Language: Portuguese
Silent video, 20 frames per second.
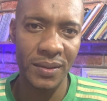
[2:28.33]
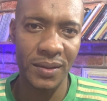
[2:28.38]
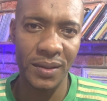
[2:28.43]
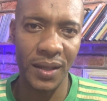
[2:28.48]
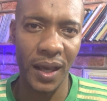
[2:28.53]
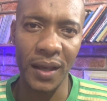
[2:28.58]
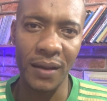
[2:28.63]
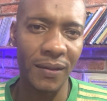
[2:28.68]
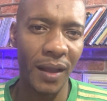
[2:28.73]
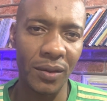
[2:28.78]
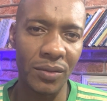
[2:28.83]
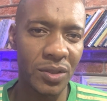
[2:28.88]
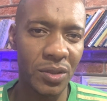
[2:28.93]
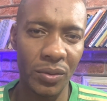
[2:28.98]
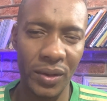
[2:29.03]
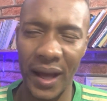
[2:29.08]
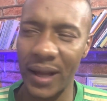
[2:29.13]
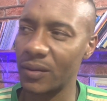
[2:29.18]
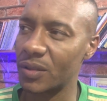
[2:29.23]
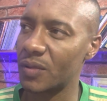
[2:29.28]
quem está do seu
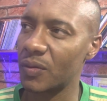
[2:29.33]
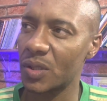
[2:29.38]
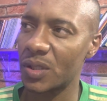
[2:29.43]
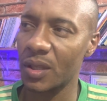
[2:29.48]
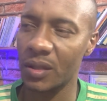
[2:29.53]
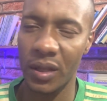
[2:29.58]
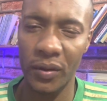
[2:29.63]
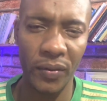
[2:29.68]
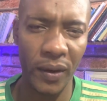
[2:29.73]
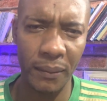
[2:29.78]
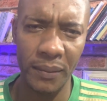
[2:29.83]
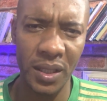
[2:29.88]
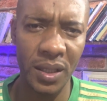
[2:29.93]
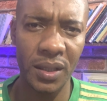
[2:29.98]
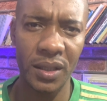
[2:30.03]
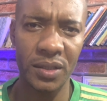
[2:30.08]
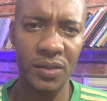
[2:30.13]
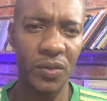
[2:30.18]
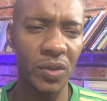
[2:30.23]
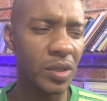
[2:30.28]
lado, se você tem
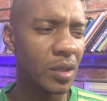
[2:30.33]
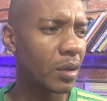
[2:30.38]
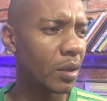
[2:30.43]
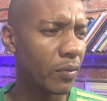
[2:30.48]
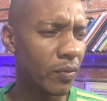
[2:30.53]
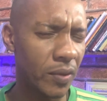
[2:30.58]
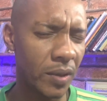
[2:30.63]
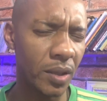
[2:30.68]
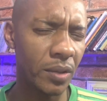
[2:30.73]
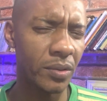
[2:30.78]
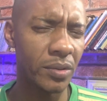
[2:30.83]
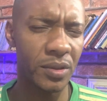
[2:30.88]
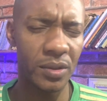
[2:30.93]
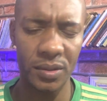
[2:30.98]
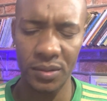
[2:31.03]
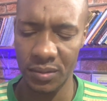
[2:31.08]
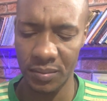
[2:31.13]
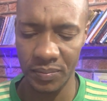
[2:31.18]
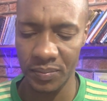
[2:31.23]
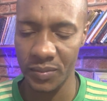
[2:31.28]
família, se você tem filhos,
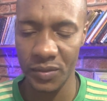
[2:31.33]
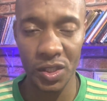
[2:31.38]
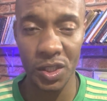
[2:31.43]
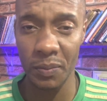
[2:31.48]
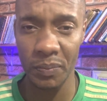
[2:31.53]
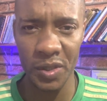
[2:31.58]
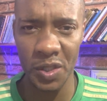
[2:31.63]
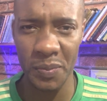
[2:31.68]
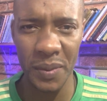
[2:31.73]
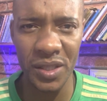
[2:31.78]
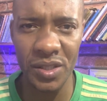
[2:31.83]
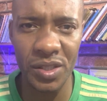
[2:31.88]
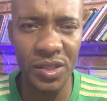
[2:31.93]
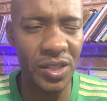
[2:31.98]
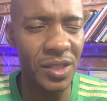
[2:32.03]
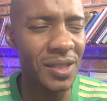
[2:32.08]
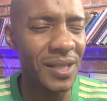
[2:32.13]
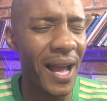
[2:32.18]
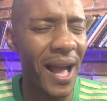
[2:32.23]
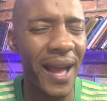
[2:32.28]
e simplesmente
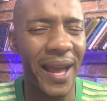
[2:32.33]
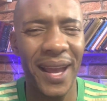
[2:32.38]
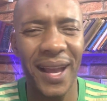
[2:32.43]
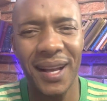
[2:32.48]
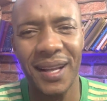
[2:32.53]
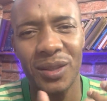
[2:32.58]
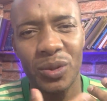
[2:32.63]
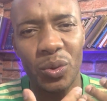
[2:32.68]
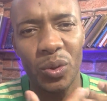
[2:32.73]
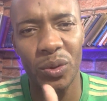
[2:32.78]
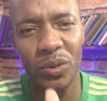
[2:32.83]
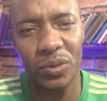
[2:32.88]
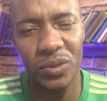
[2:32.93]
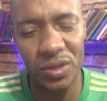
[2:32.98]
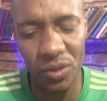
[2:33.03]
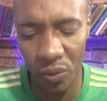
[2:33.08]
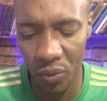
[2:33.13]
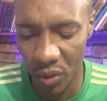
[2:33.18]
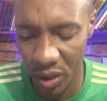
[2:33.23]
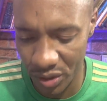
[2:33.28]
descarrega todo o
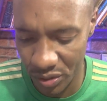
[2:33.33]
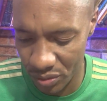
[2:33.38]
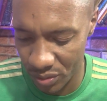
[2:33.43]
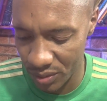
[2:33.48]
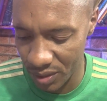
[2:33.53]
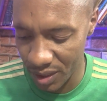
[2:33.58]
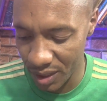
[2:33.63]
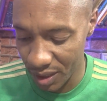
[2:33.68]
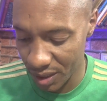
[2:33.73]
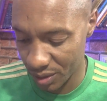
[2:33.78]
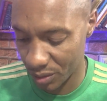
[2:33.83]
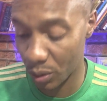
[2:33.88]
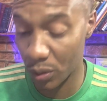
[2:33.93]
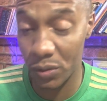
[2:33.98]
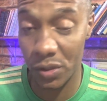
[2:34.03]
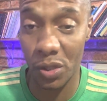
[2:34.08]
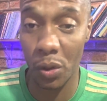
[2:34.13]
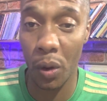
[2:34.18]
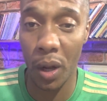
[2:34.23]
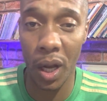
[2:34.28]
seu ódio, todo
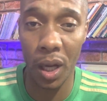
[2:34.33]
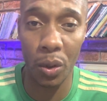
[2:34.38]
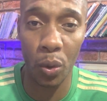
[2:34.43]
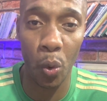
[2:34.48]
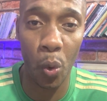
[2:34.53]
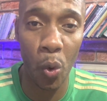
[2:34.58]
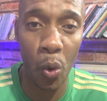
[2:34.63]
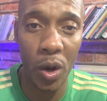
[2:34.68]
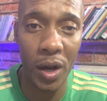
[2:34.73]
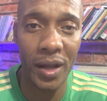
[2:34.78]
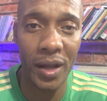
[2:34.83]
o seu rancor.